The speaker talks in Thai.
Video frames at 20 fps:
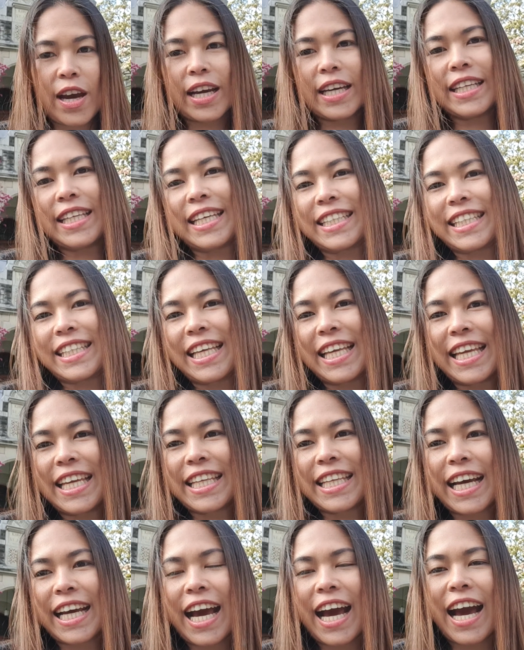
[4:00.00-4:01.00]
งกันอีกที
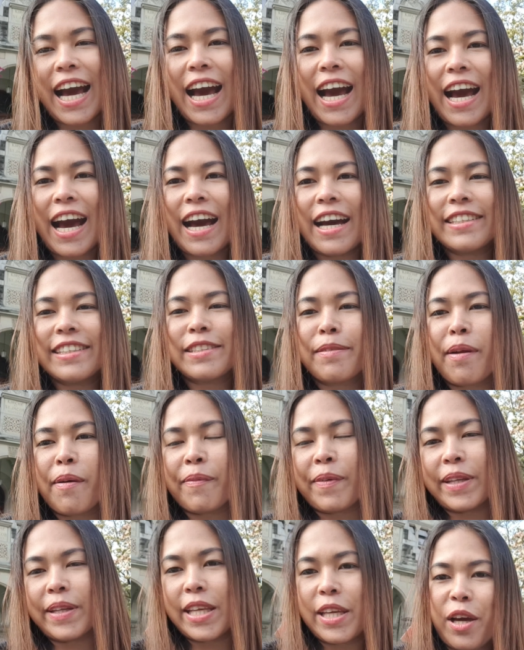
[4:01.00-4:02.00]
นะคะสำหรับ
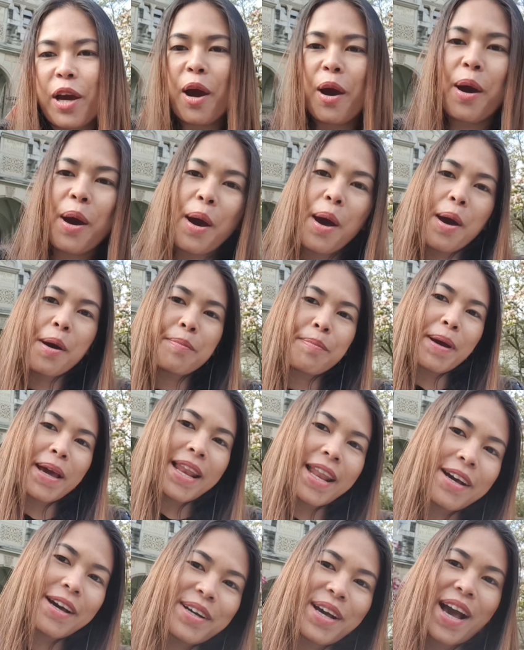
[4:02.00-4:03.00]
วันนี้ก็ไป
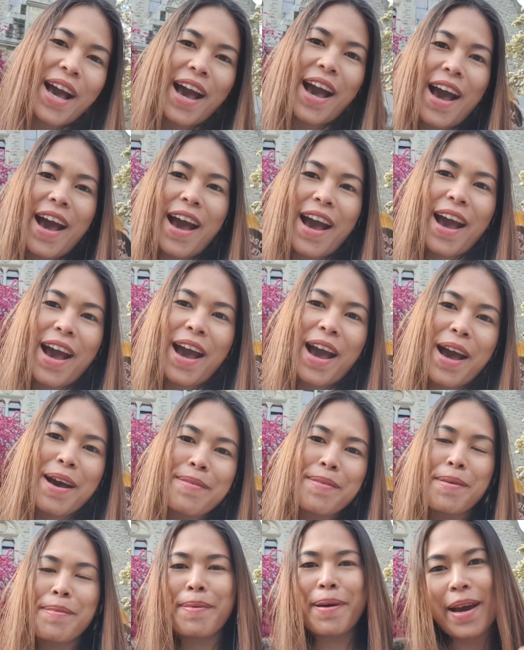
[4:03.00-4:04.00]
แล้วค่ะ
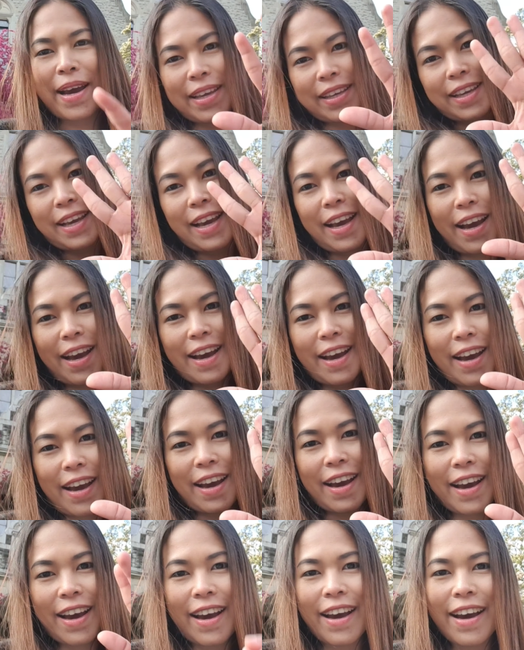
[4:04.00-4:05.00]
บ๊ายบายค่ะ